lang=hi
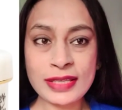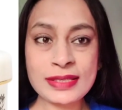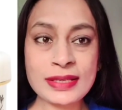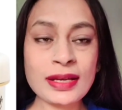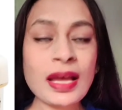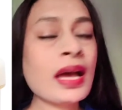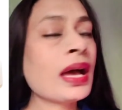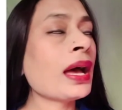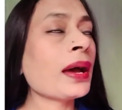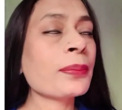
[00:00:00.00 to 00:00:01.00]
क्लेंजर
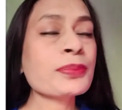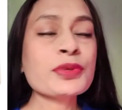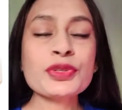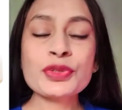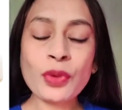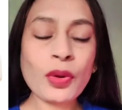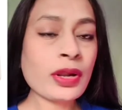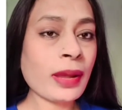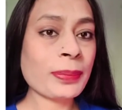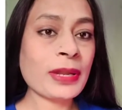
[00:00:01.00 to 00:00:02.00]
आई एम
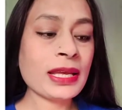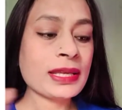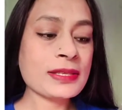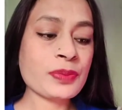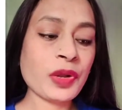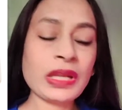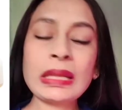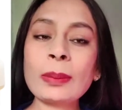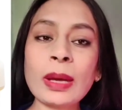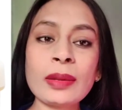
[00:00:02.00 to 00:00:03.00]
श्योर आपने इस प्रोडक्ट
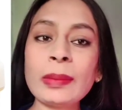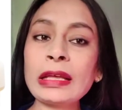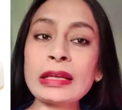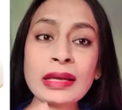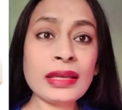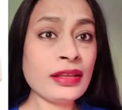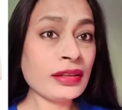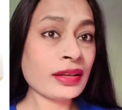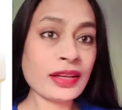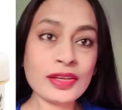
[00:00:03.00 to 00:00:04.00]
के बारे में
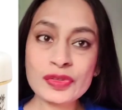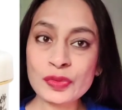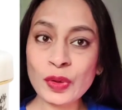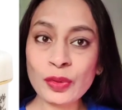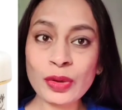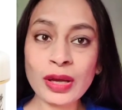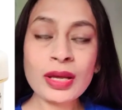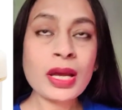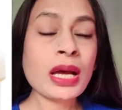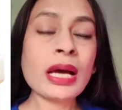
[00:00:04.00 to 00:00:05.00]
कहीं ना कहीं सुना होगा
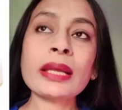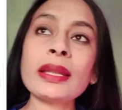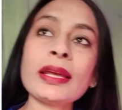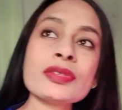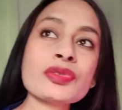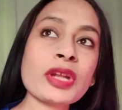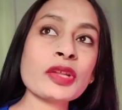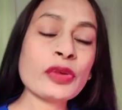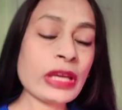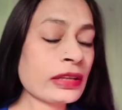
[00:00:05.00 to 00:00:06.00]
अगर नहीं सुना
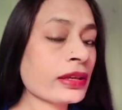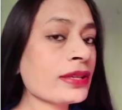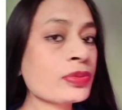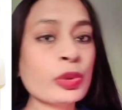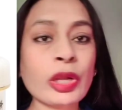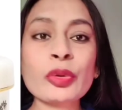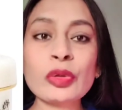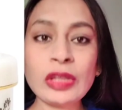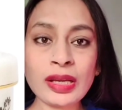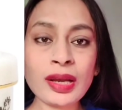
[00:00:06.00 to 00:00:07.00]
तो कहीं ना कहीं इस प्रोडक्ट
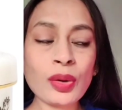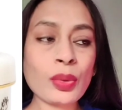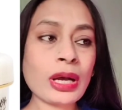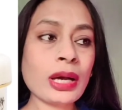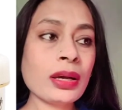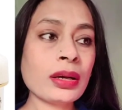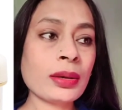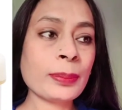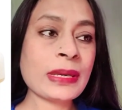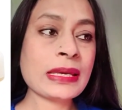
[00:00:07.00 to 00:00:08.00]
को देखा होगा
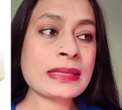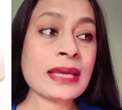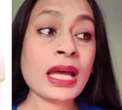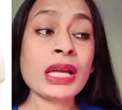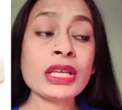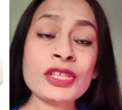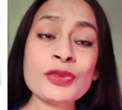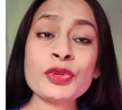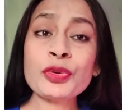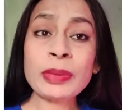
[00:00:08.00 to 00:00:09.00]
बिकॉज हाँ,
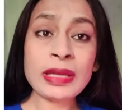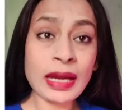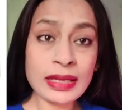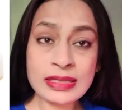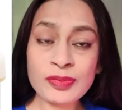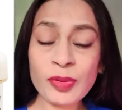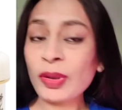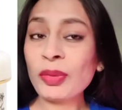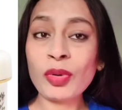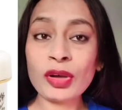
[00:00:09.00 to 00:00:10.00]
यूट्यूब की आर्ट्स में
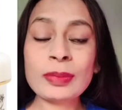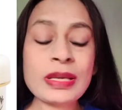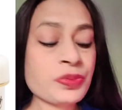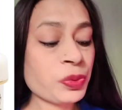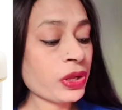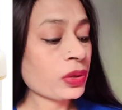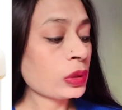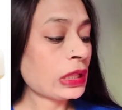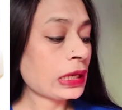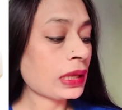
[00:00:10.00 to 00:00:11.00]
मैंने बहुत बार इस प्रोडक्ट
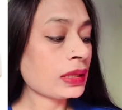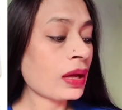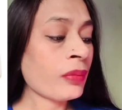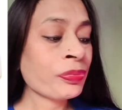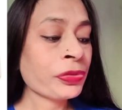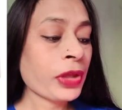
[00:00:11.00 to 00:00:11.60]
को देखा था